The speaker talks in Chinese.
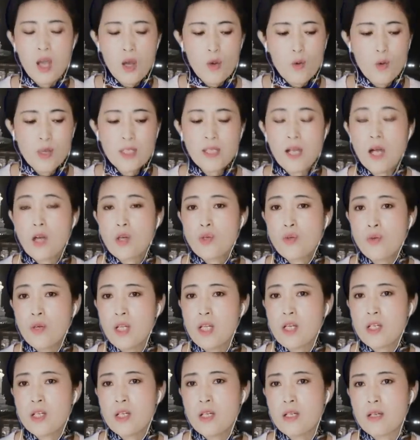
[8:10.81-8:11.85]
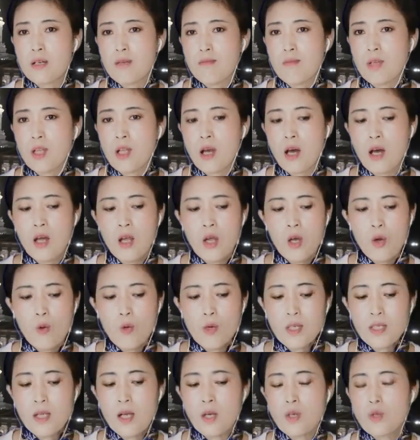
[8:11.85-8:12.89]
我想说的是什么呢？
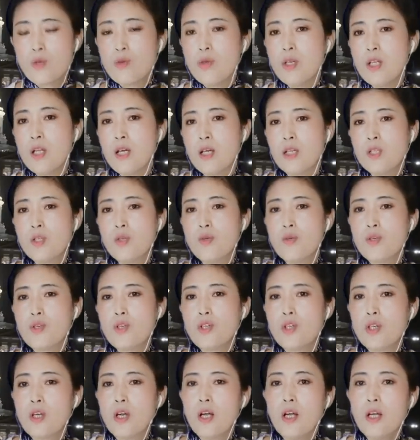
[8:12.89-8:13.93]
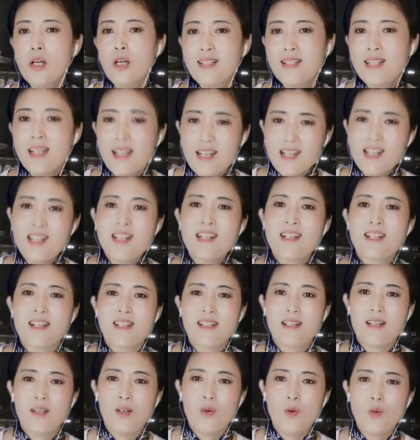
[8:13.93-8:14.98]
我想说呢，就是这个事
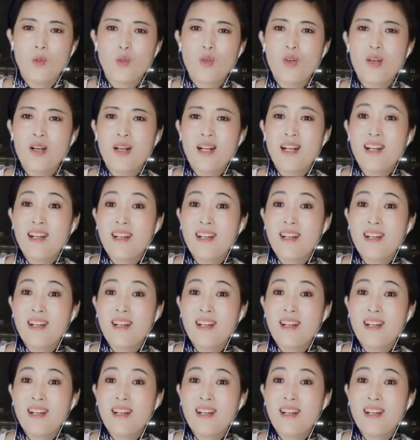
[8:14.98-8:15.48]
实，我就。